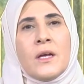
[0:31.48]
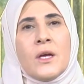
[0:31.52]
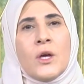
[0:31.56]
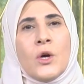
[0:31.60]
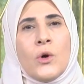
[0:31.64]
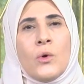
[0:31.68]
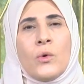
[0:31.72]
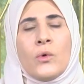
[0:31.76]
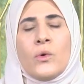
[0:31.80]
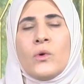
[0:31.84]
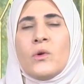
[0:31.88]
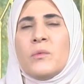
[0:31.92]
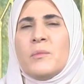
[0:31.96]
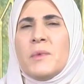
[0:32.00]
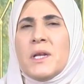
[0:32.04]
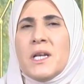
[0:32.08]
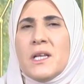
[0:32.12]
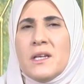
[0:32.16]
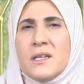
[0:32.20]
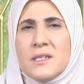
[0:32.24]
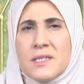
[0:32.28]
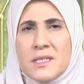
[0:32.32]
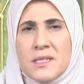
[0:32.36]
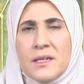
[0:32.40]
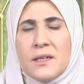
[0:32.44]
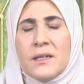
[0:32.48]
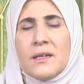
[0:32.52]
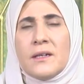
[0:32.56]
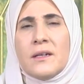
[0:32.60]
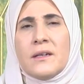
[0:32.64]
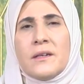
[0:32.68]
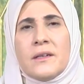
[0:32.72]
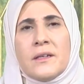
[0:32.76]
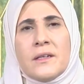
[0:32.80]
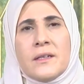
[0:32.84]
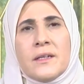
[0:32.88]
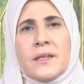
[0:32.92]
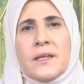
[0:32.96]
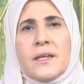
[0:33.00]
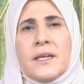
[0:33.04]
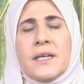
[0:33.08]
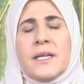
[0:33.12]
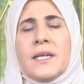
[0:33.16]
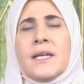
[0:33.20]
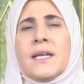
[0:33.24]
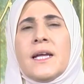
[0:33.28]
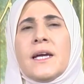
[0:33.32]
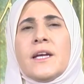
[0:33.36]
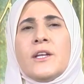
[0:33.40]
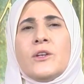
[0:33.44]
رغم الحصار
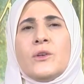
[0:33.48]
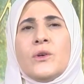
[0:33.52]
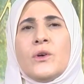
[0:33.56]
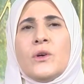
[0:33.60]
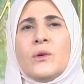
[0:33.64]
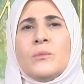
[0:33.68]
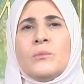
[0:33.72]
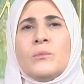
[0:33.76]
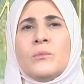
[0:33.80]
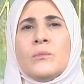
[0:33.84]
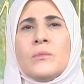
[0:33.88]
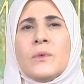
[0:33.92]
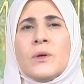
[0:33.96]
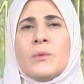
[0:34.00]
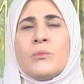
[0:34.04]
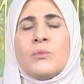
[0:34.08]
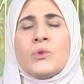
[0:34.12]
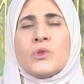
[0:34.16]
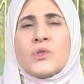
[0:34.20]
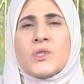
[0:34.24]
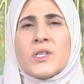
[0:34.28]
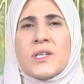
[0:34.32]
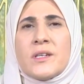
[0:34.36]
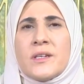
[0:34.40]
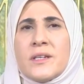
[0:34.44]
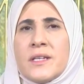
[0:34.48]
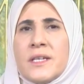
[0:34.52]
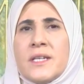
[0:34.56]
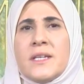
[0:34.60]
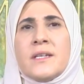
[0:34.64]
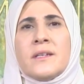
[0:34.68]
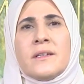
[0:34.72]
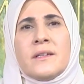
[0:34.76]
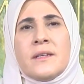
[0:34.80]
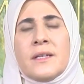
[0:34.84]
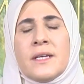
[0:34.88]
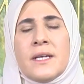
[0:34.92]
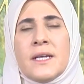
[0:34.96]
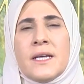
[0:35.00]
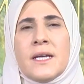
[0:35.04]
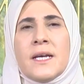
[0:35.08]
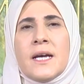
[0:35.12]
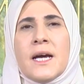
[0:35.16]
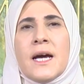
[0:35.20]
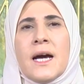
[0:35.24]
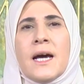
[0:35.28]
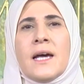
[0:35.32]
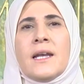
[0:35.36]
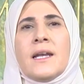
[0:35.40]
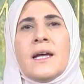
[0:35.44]
إلا أنهم مصرين
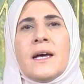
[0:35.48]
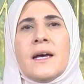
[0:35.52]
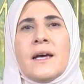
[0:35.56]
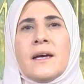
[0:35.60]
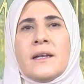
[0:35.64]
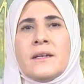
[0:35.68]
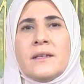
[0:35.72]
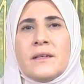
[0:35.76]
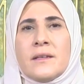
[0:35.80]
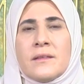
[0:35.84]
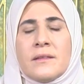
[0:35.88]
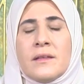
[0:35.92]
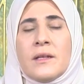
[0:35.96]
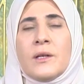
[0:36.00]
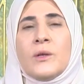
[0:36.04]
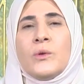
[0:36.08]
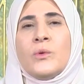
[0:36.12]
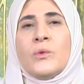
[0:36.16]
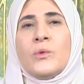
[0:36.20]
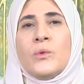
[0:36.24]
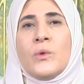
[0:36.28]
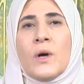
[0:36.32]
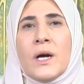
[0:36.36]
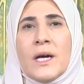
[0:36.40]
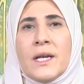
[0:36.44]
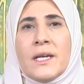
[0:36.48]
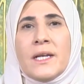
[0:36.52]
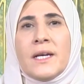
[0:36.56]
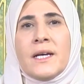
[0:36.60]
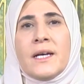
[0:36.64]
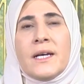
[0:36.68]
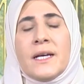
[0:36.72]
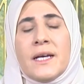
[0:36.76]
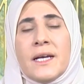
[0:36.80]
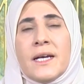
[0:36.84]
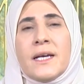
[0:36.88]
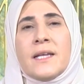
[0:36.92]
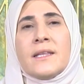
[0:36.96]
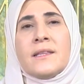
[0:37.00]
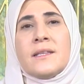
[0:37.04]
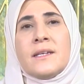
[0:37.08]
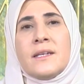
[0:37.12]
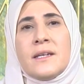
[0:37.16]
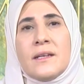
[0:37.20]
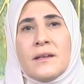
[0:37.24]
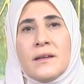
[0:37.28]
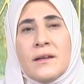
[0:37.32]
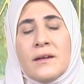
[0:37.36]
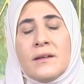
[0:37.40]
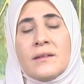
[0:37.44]
على أن يظلوا على
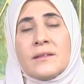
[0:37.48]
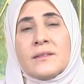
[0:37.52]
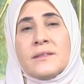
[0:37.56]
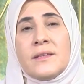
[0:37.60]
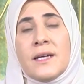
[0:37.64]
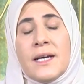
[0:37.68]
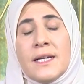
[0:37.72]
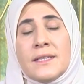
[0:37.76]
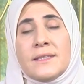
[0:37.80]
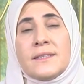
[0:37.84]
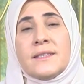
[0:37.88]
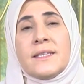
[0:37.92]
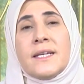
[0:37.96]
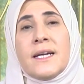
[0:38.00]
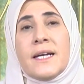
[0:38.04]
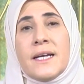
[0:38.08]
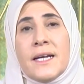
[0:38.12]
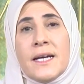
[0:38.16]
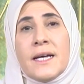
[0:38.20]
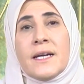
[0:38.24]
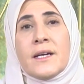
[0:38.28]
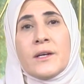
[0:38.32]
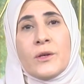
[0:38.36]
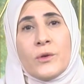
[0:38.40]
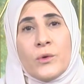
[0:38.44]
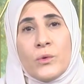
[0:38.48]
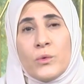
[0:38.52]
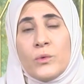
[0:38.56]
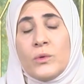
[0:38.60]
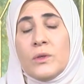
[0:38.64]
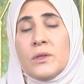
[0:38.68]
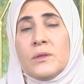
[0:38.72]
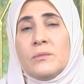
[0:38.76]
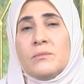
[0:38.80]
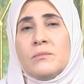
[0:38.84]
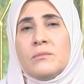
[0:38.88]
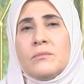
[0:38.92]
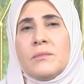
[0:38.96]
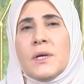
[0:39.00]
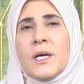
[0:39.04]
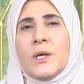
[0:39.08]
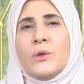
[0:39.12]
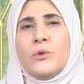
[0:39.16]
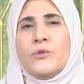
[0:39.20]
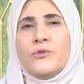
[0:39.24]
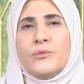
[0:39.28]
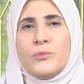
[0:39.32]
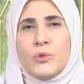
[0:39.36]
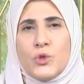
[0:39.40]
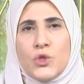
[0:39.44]
هذه الأرض حتى آخر روح
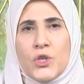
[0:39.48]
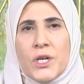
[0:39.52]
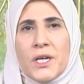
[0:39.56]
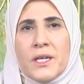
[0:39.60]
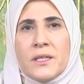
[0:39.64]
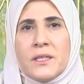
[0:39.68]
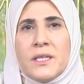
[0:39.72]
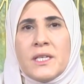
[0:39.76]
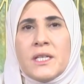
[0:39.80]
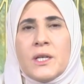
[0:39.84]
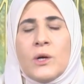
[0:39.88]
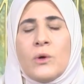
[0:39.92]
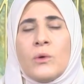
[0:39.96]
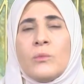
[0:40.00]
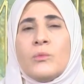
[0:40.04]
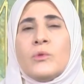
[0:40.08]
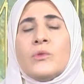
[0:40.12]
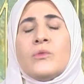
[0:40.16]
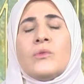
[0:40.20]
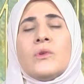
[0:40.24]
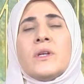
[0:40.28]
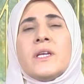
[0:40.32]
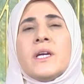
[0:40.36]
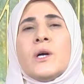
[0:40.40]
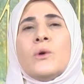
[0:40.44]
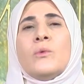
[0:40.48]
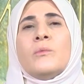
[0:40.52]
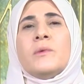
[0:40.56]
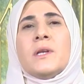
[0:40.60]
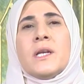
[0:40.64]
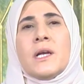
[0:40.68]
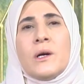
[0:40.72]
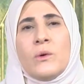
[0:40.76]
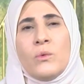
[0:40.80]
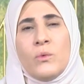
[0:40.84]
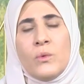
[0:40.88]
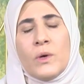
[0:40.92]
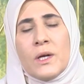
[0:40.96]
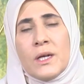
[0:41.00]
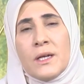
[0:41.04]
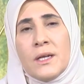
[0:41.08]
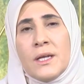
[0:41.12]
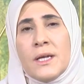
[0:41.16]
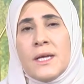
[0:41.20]
معروف مشاهدينا ومنذ اليوم الأول